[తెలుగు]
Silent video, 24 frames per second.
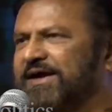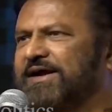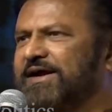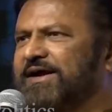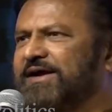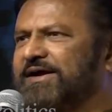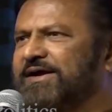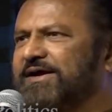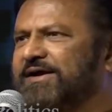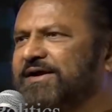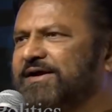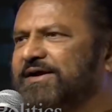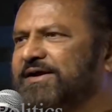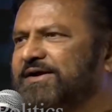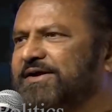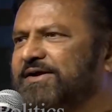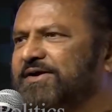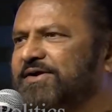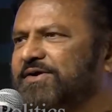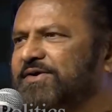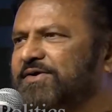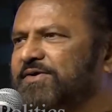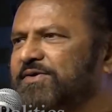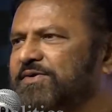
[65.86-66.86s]
మీరినప్పుడు
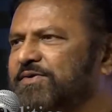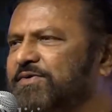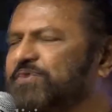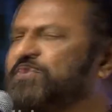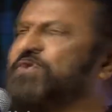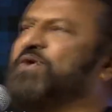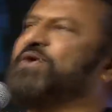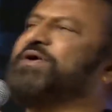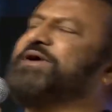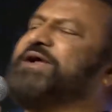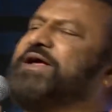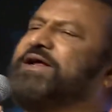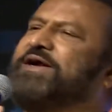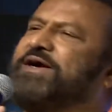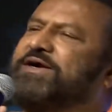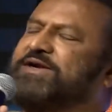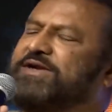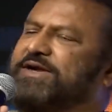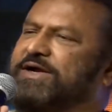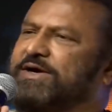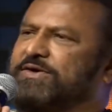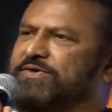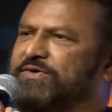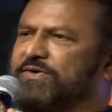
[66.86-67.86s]
మాత్రం బాధగా
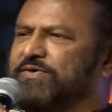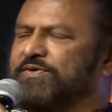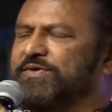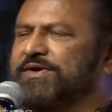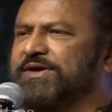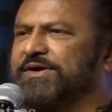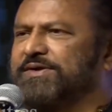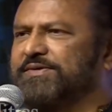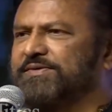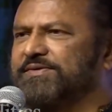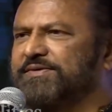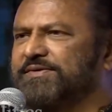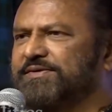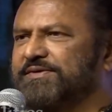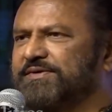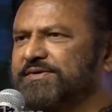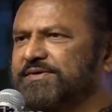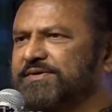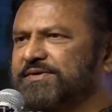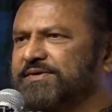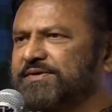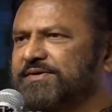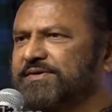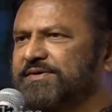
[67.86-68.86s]
ఉంటుంది అని చెప్పారు
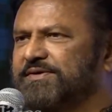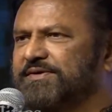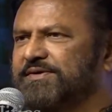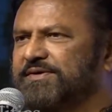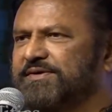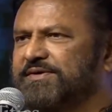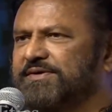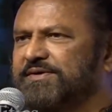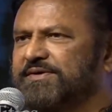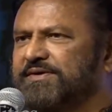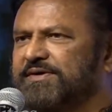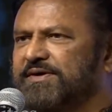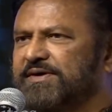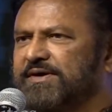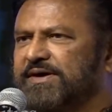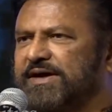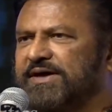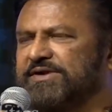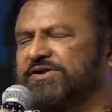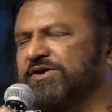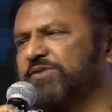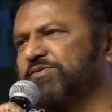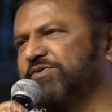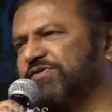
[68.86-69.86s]
మోహన్ బాబు
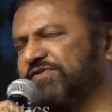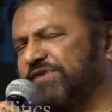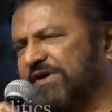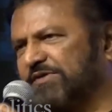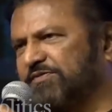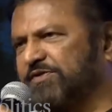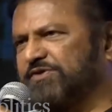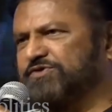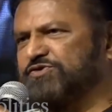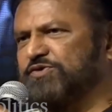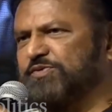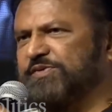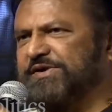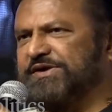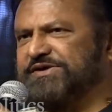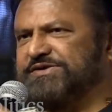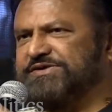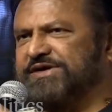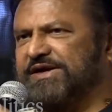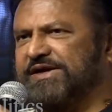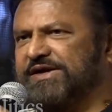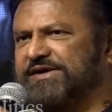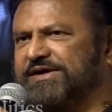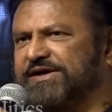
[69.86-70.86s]
నాకు తెలుసు
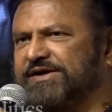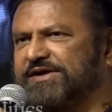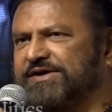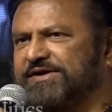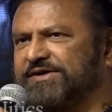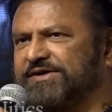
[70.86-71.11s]
ఆ ఇద్దరు